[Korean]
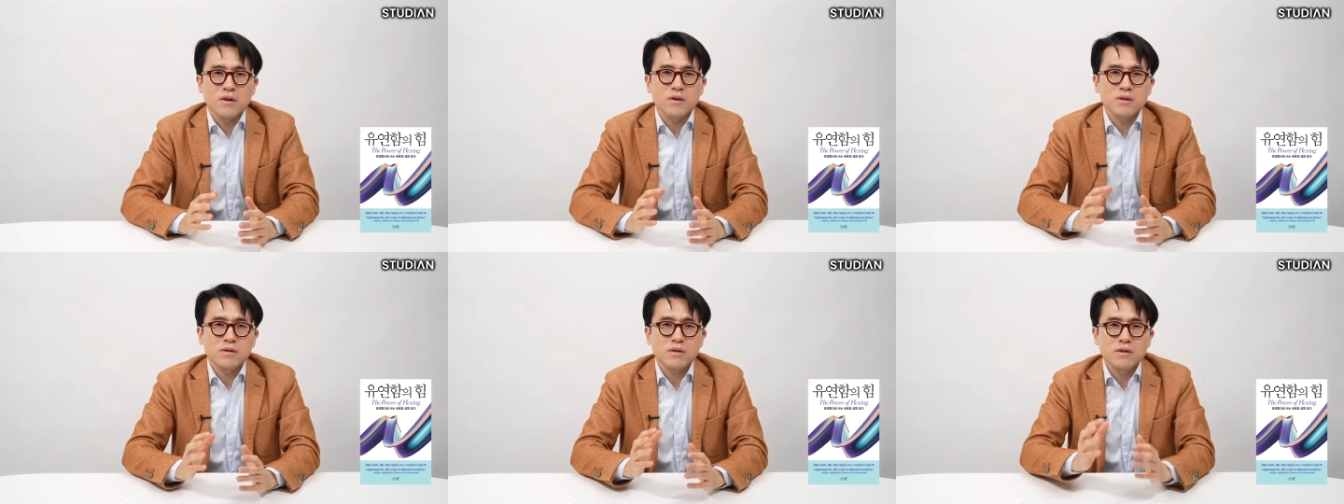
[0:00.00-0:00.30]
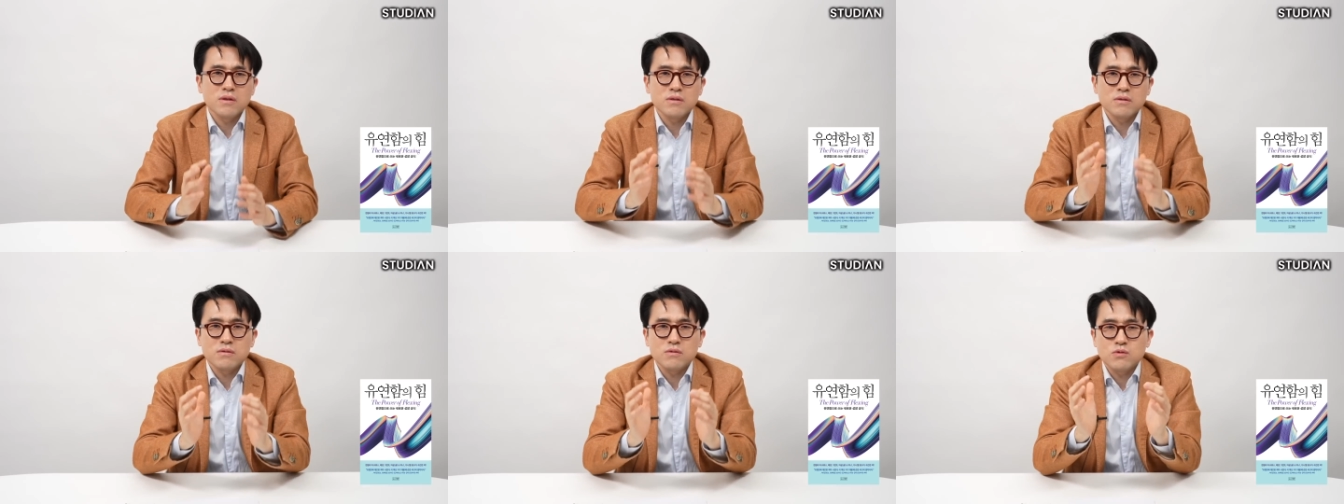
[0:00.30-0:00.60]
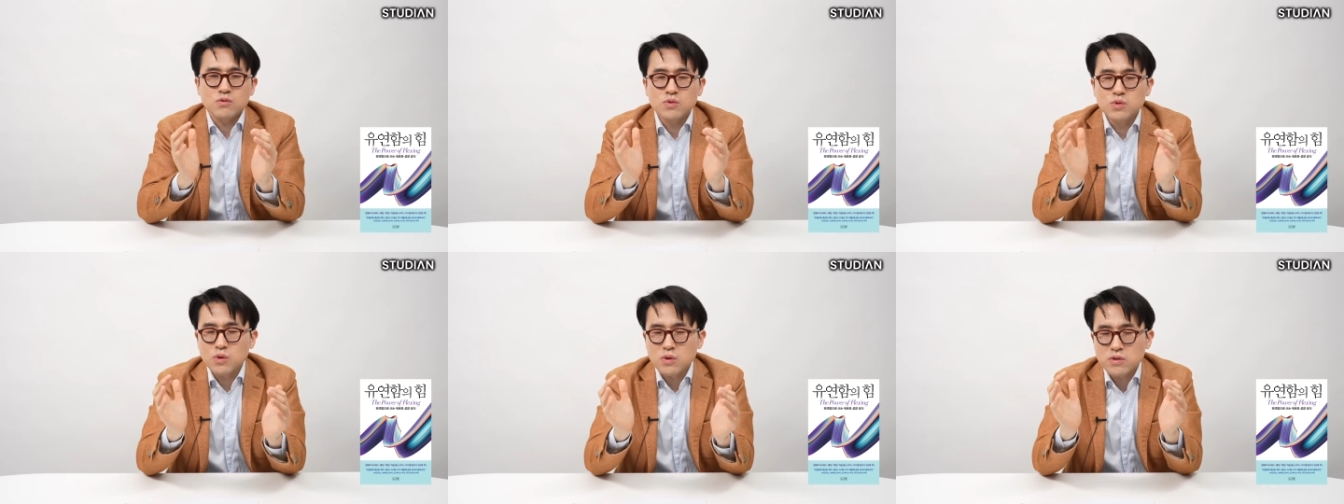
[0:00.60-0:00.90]
어떤
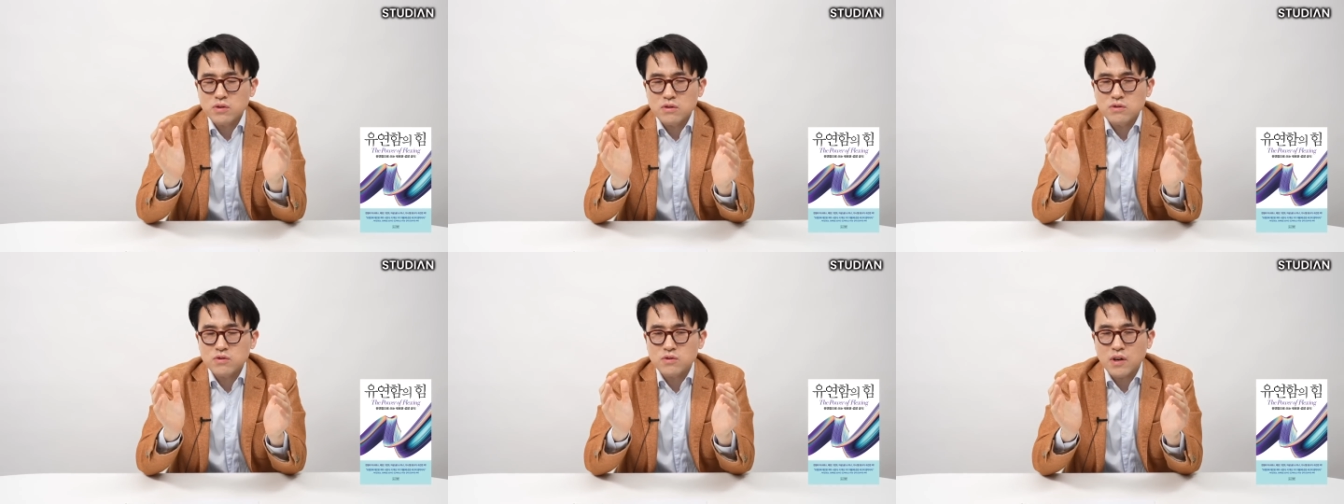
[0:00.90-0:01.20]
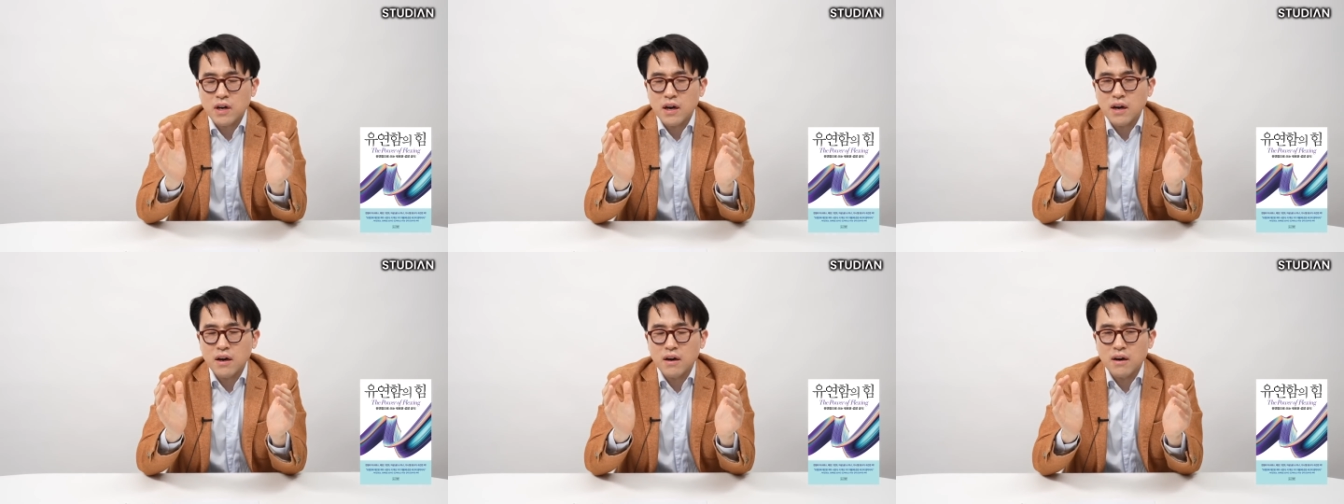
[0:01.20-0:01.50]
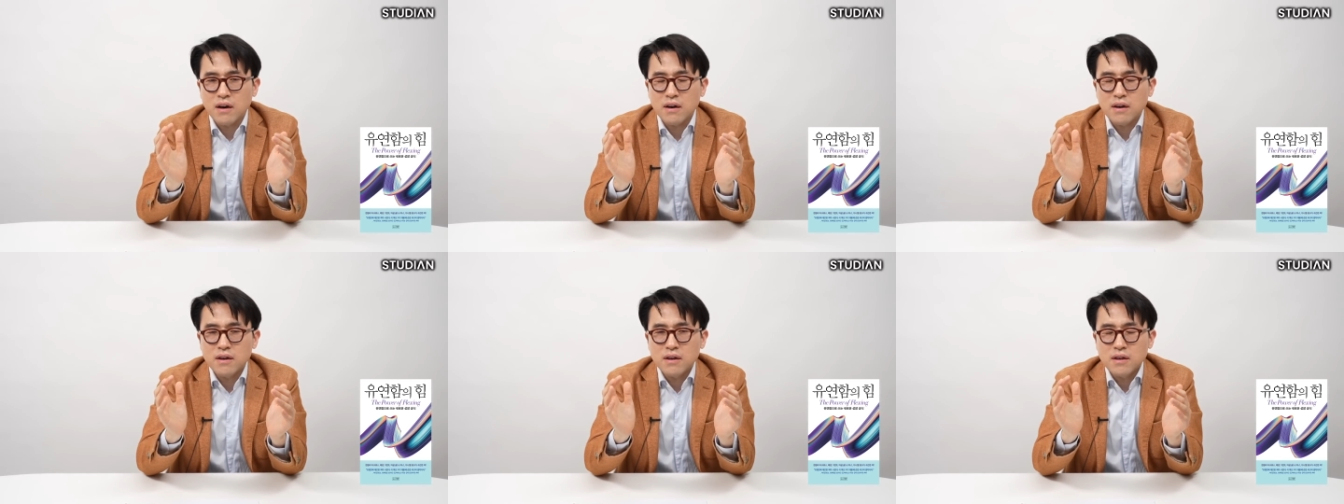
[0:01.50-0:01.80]

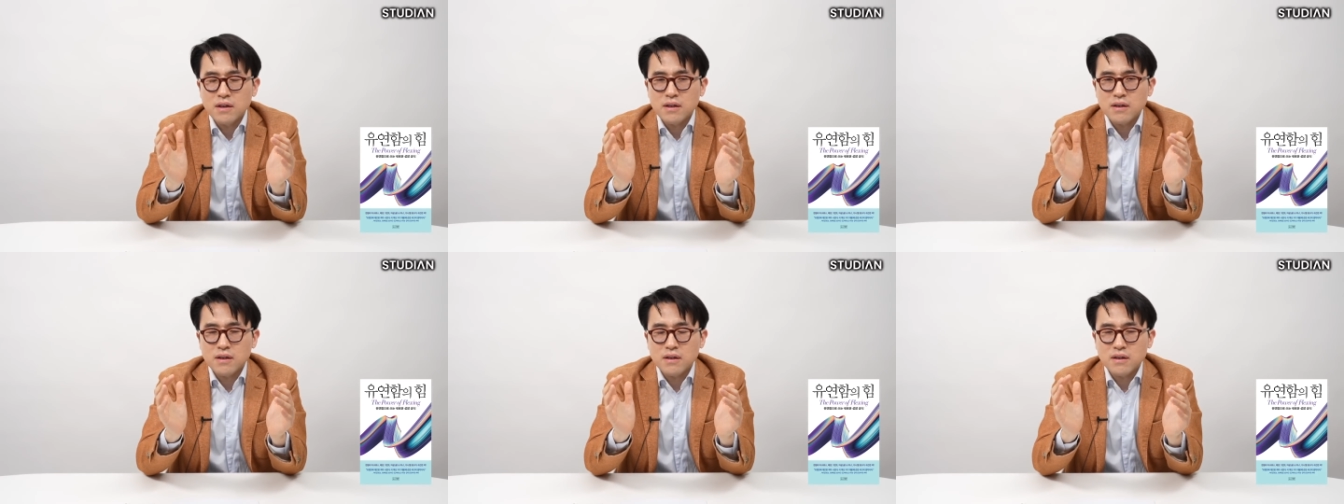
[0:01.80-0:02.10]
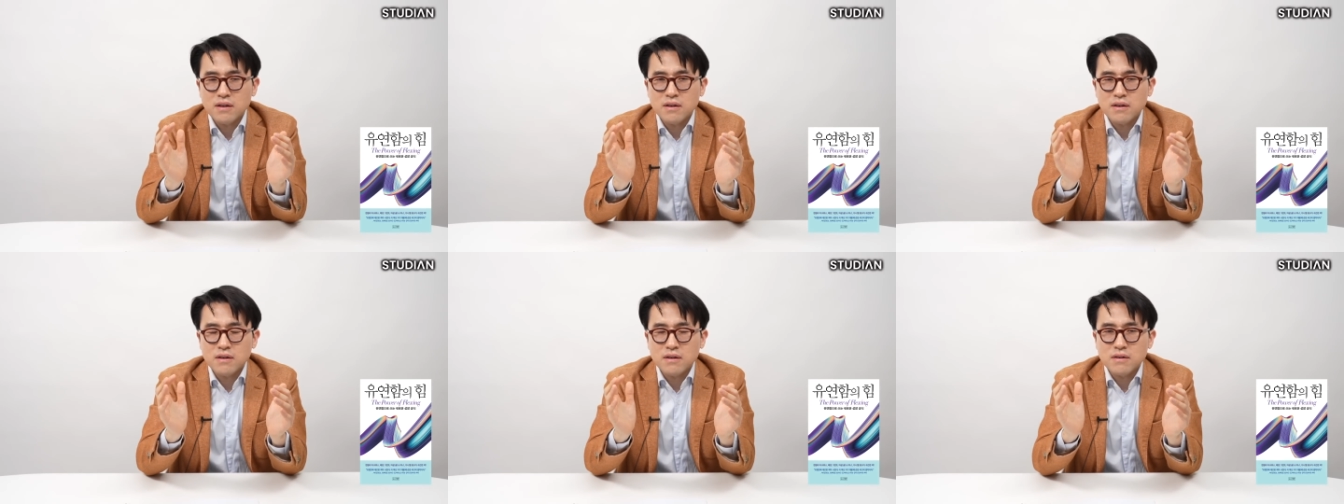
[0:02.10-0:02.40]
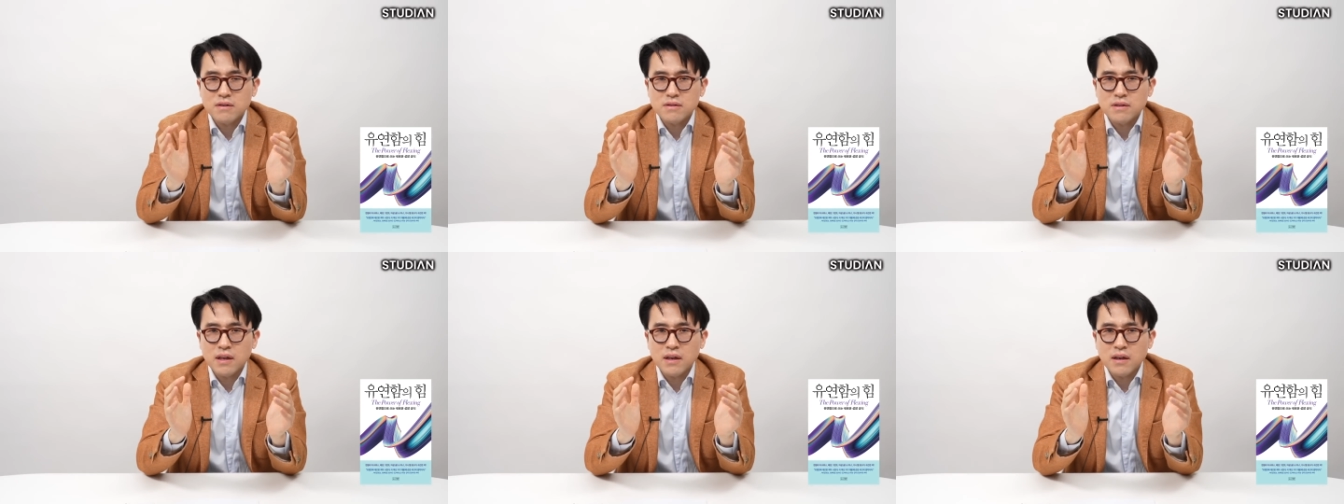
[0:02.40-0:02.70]
운동선수가
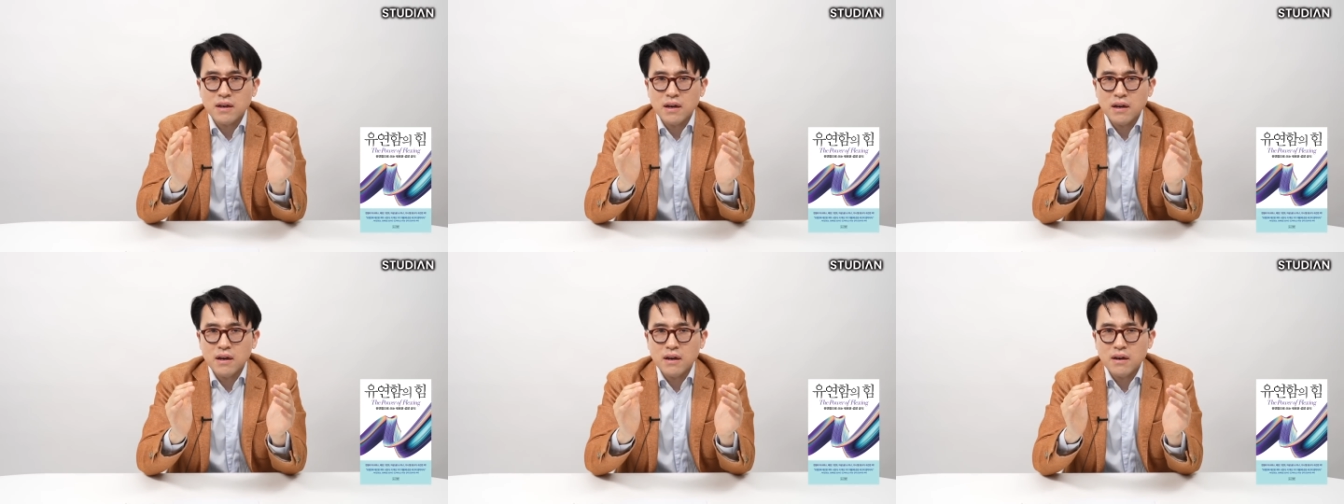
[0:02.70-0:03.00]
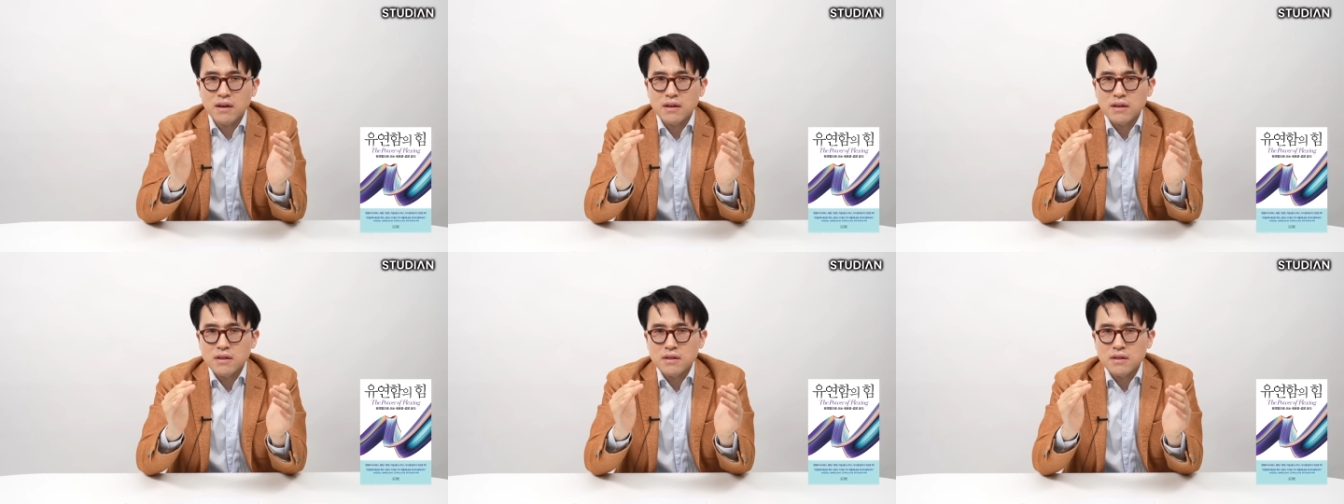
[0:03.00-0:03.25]
어, 내가